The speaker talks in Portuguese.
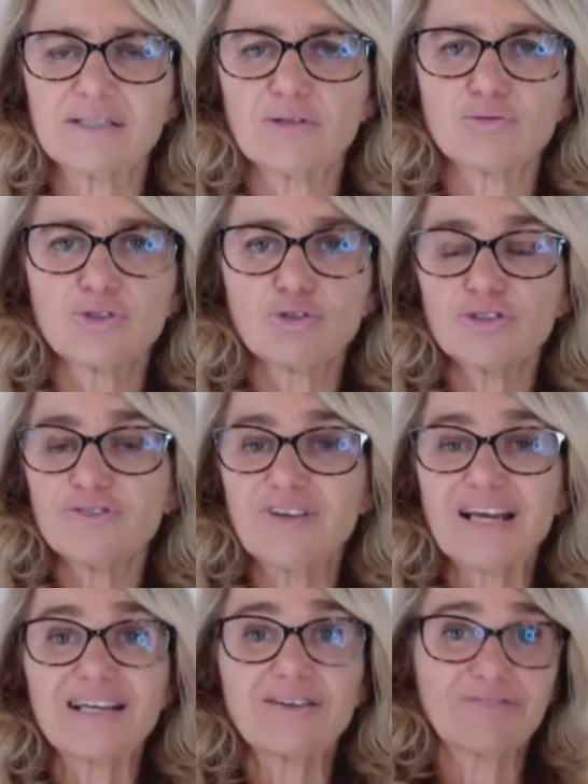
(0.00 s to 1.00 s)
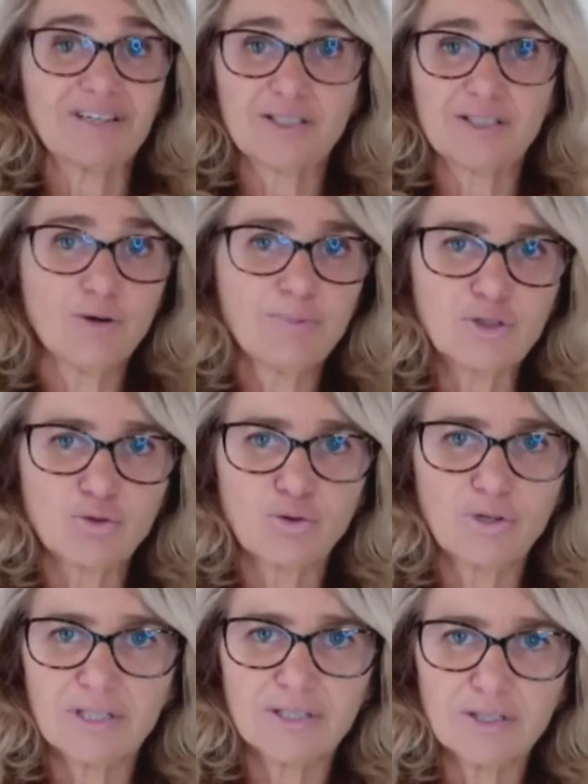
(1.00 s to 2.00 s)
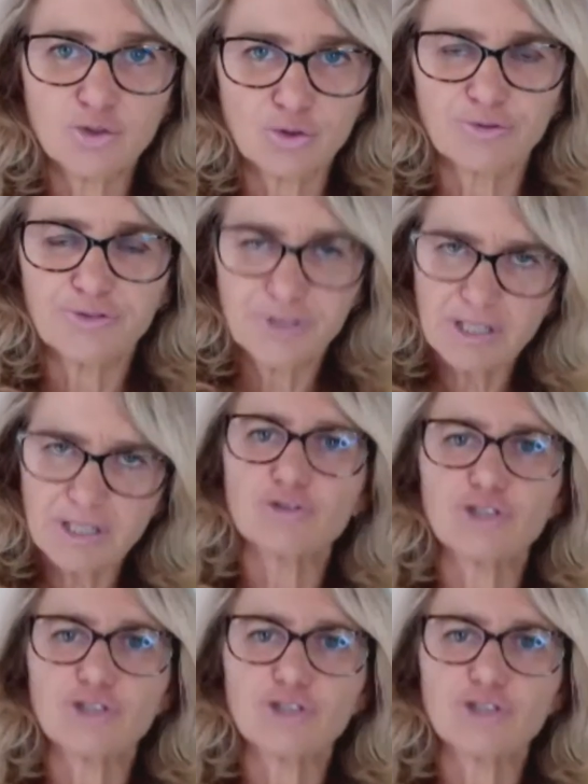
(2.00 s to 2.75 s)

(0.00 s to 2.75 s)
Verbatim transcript: Então, se eu tiver que fazer uma escolha de Sofia,